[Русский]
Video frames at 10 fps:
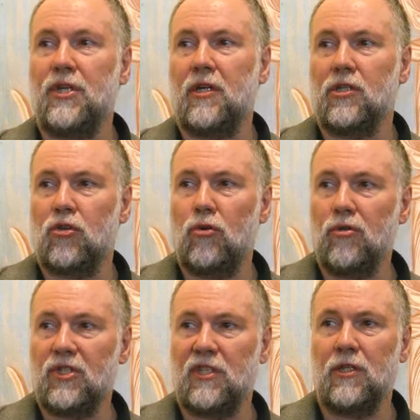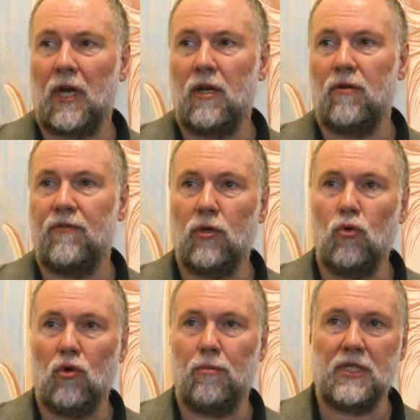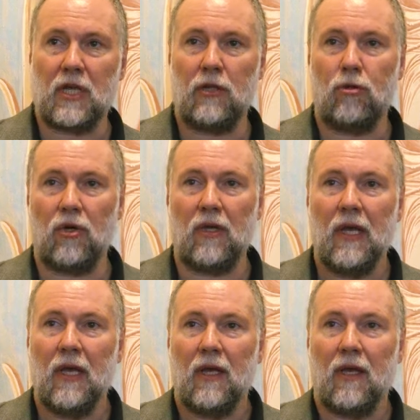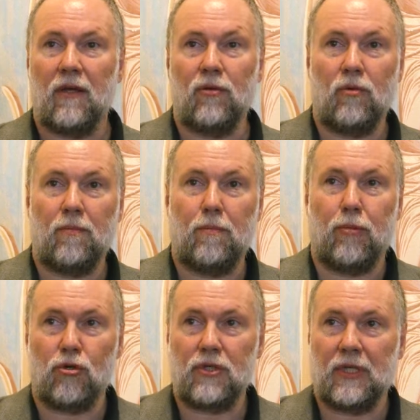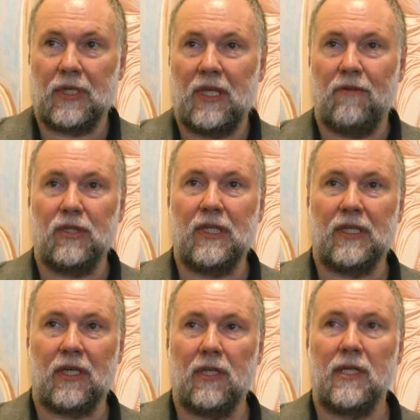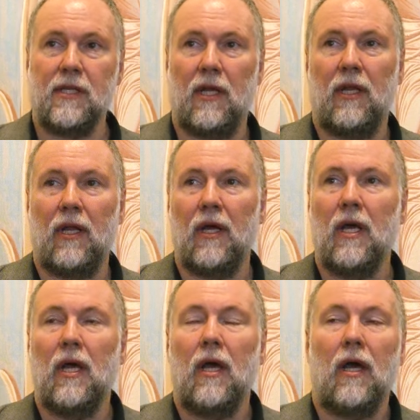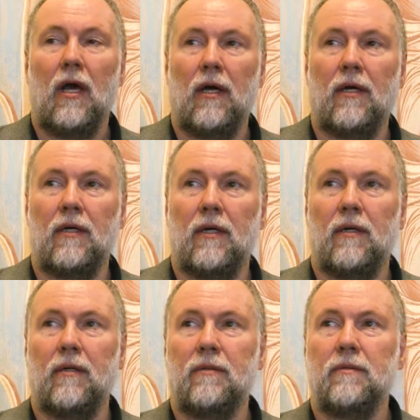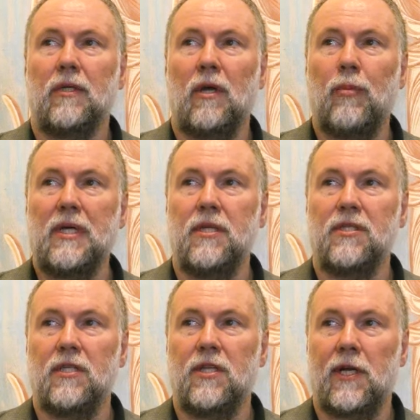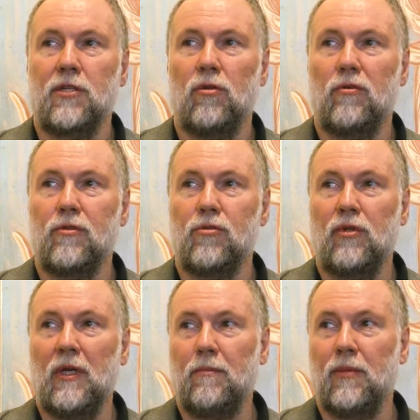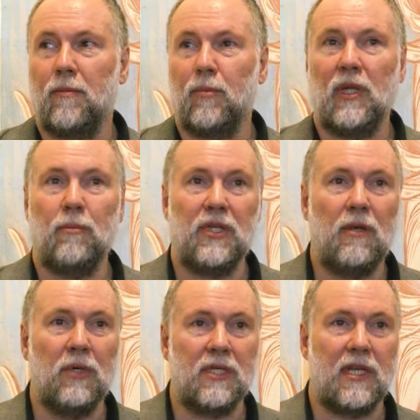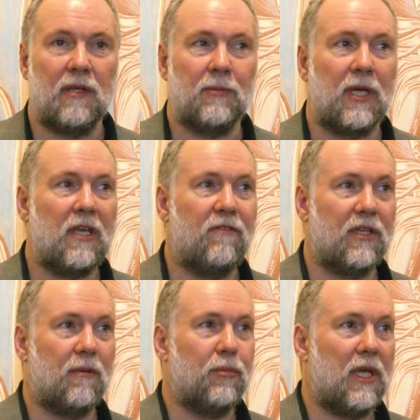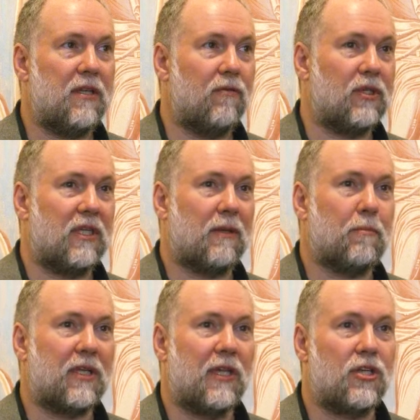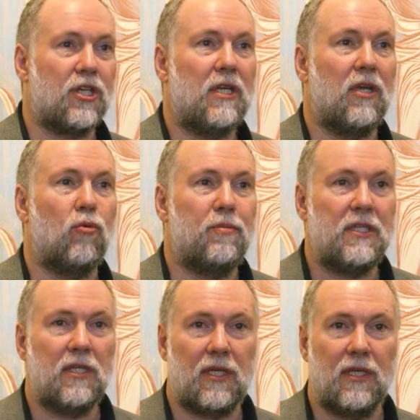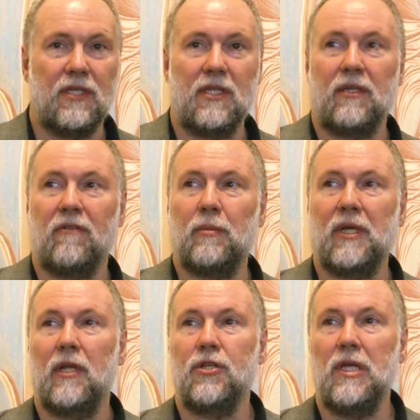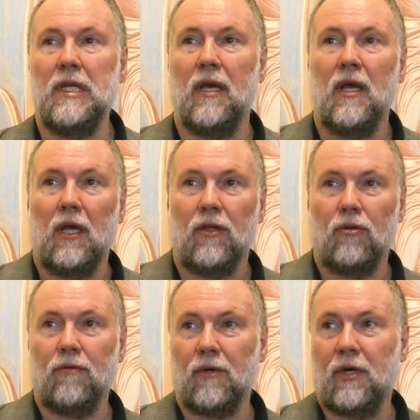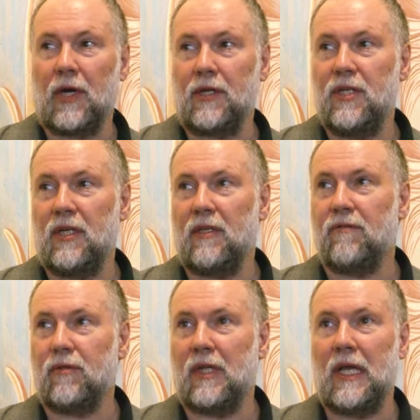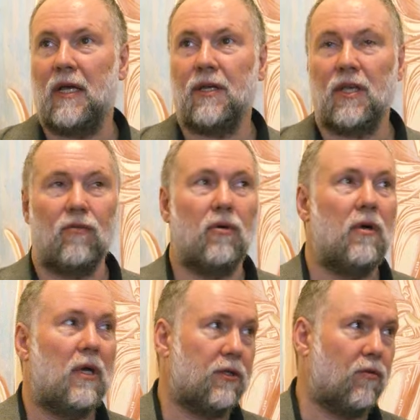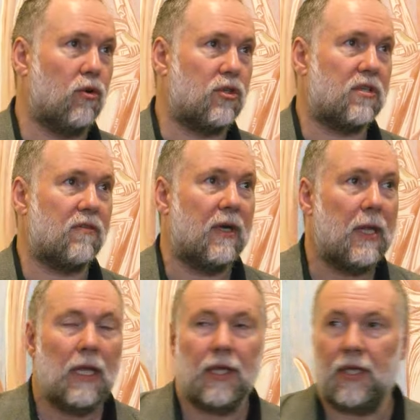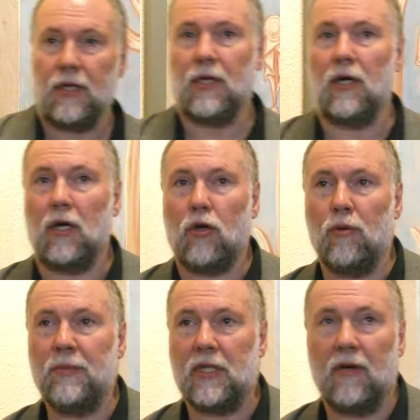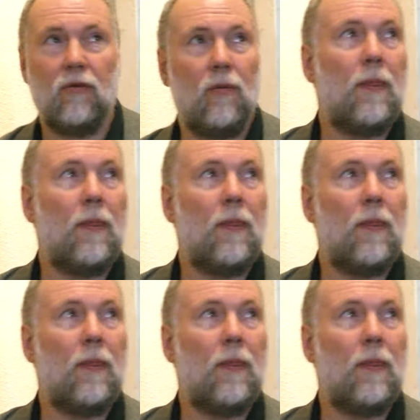реконструировать центральную фигуру, без которой э, ну, просто-таки вот эта колоссальная композиция «Страшного суда» была бы немыслима. И в этом плане вот это продолжение, убедительность этого продолжения ну, характерна вот для его творчества. И кроме того,